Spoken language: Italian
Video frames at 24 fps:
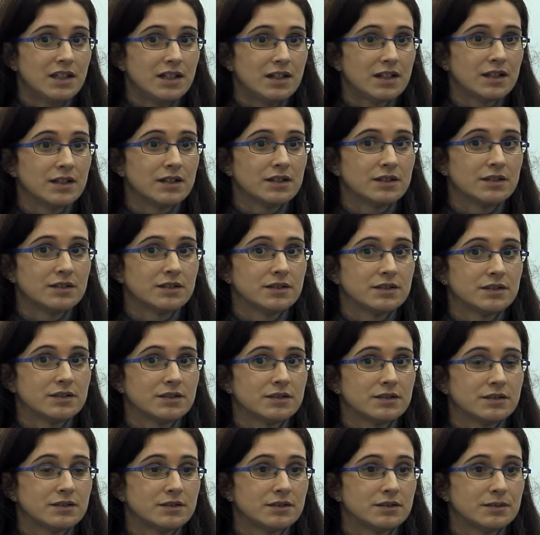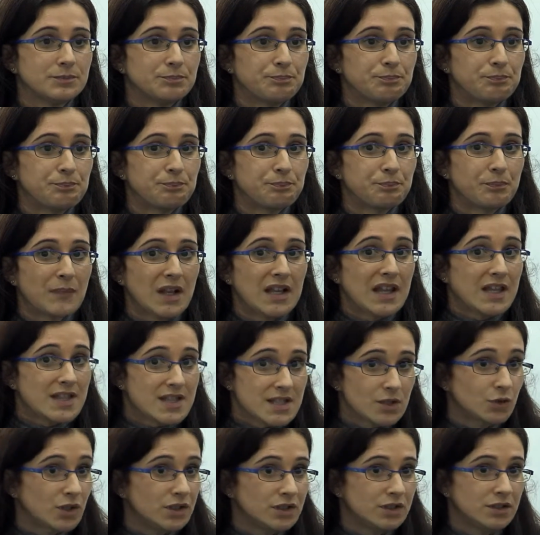ehm,
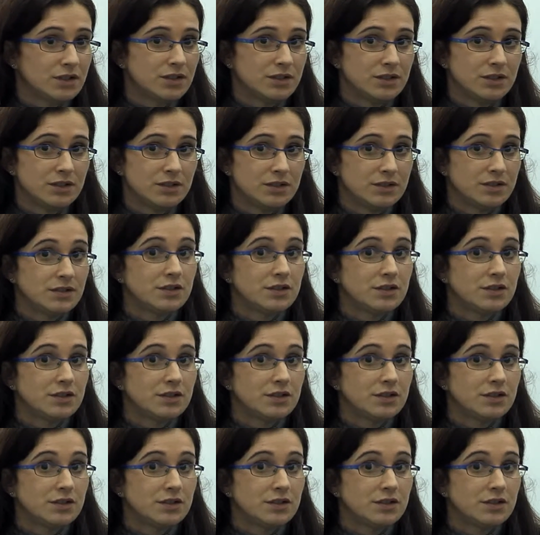l'azione di,